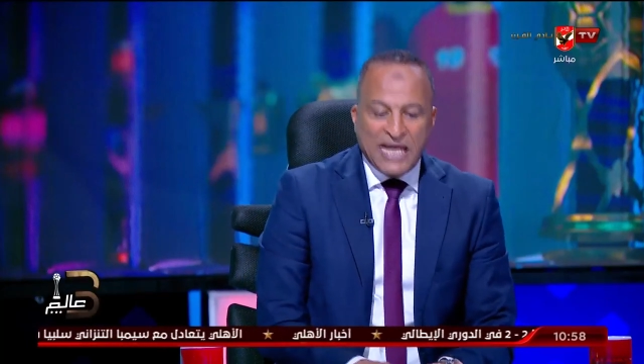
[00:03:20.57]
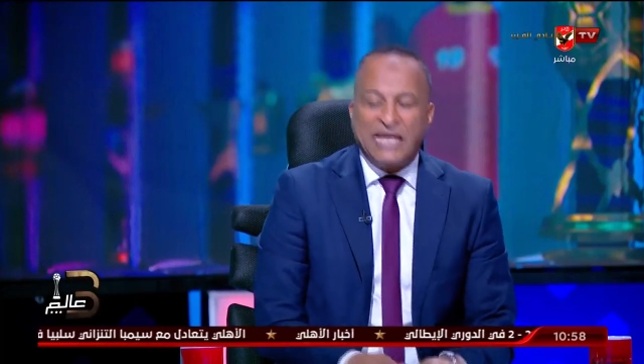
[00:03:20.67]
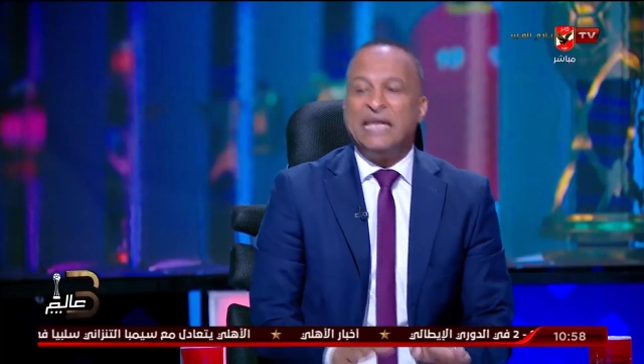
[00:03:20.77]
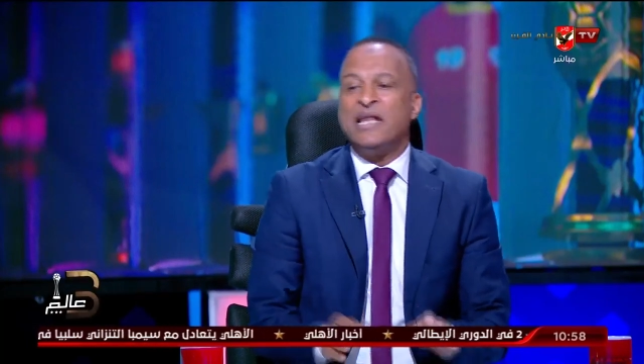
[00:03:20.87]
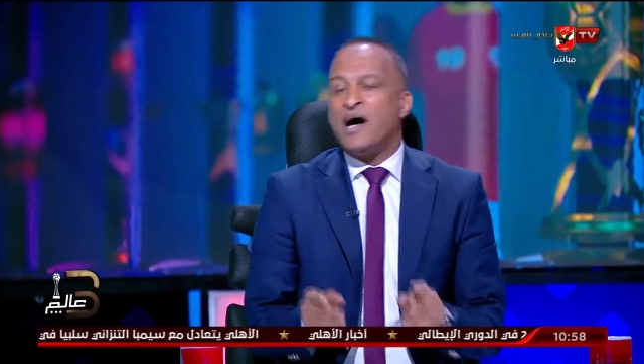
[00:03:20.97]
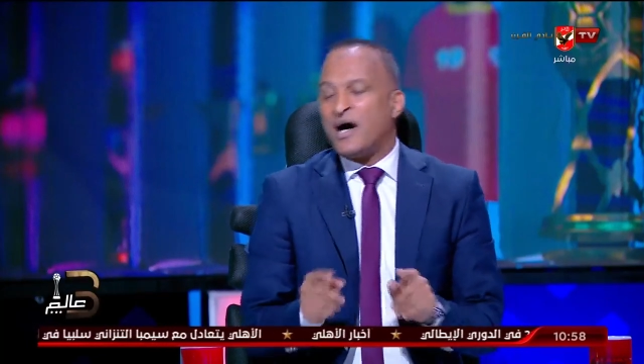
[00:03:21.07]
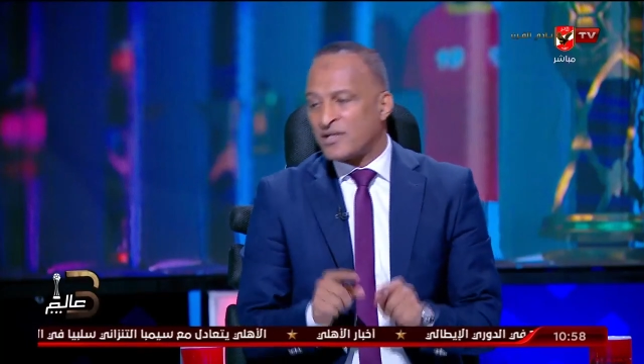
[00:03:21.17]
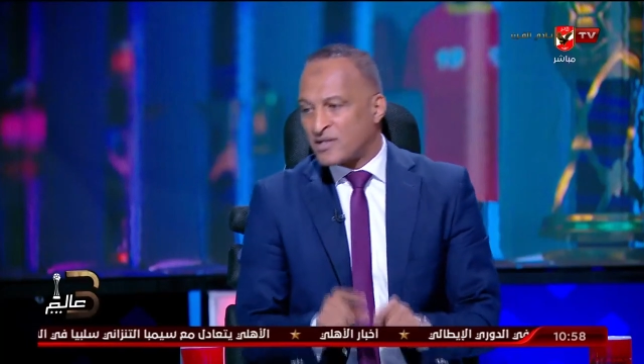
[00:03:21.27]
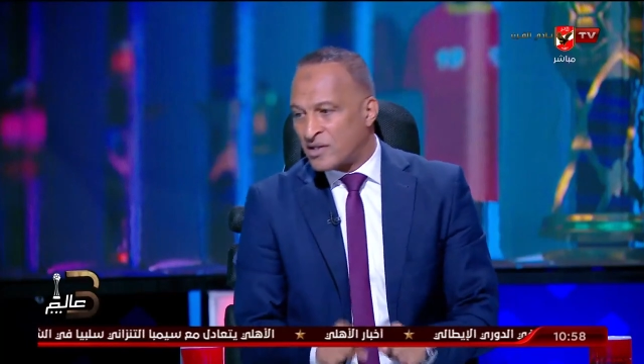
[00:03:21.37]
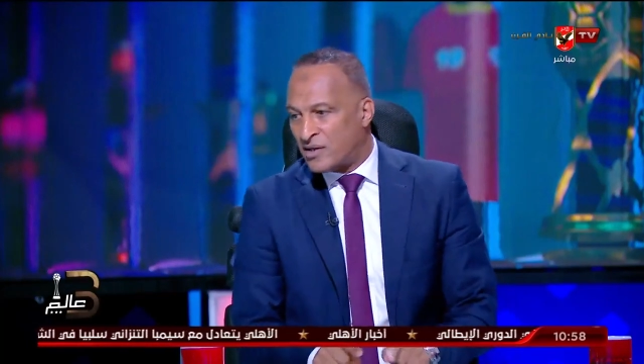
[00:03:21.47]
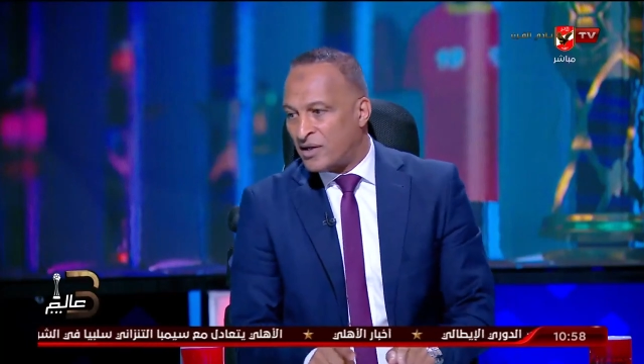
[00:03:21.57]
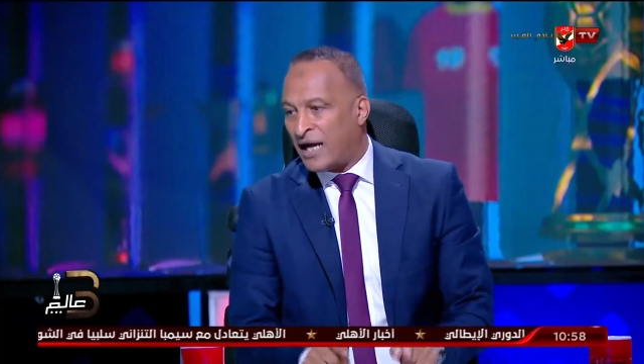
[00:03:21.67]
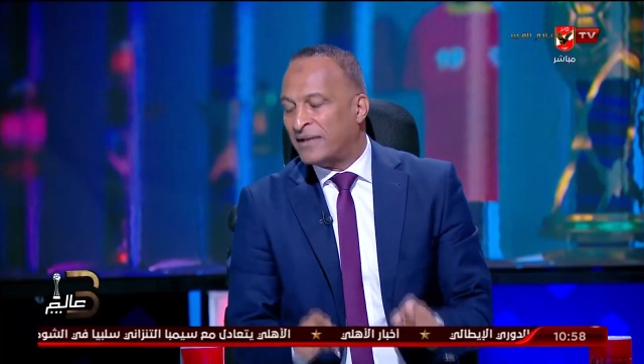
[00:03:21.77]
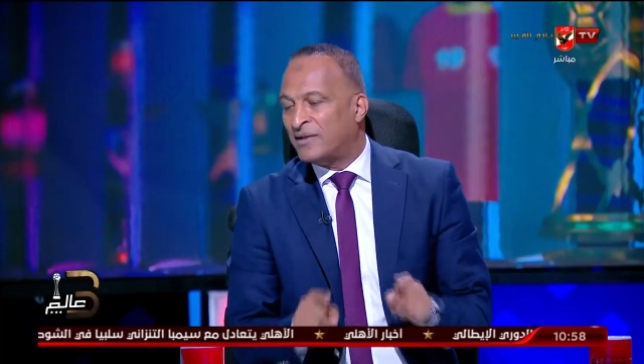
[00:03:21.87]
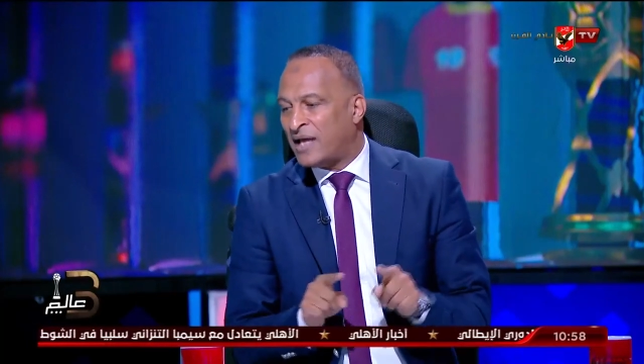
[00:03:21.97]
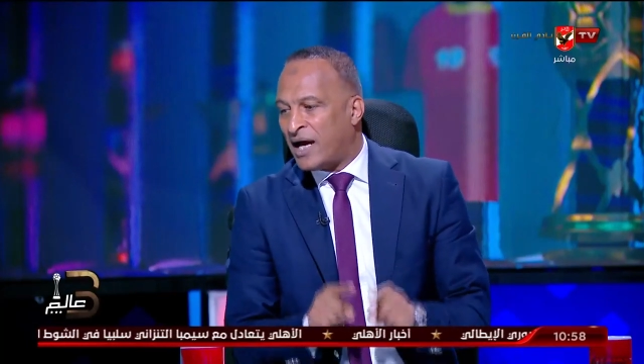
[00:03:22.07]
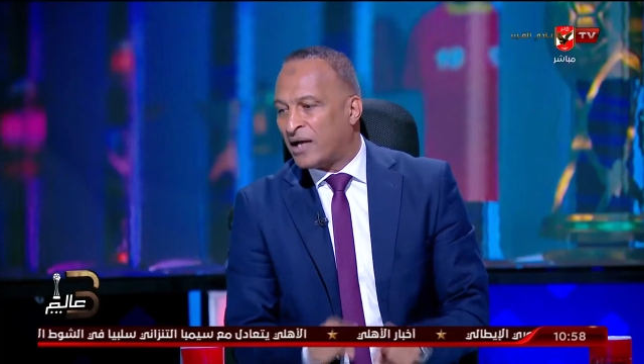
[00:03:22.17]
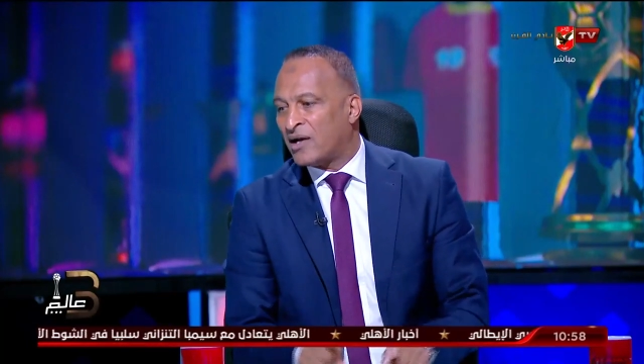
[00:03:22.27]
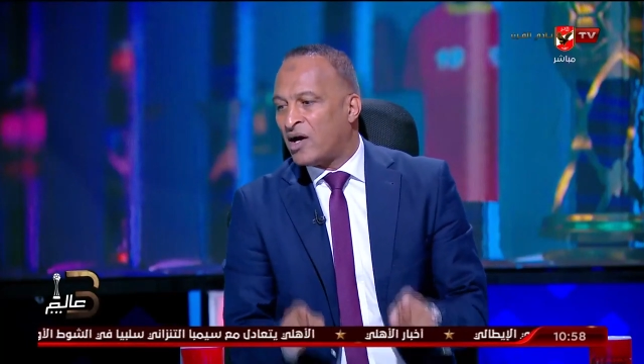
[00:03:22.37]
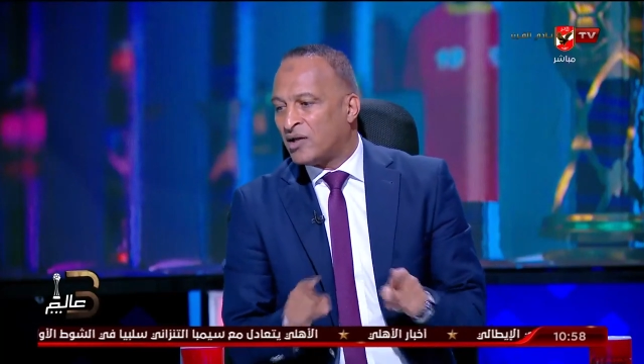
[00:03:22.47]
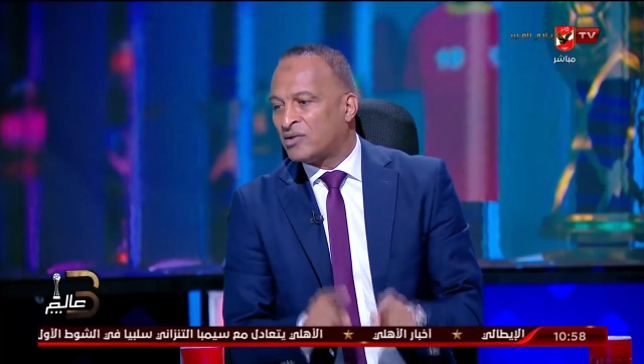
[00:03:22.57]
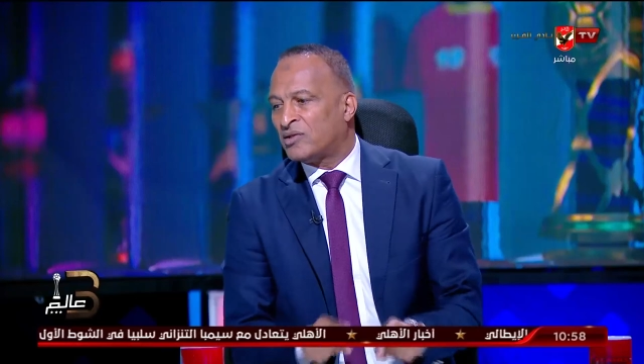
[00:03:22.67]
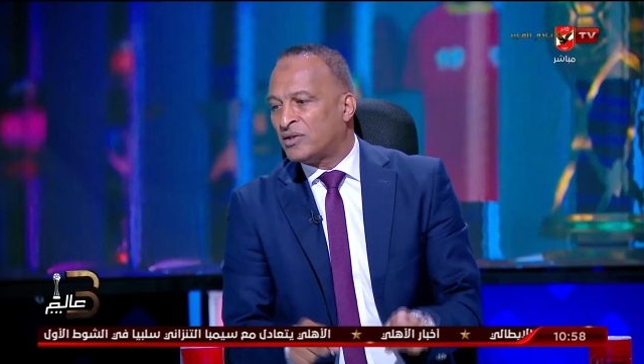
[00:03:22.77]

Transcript: اللي اصلا عندها الخط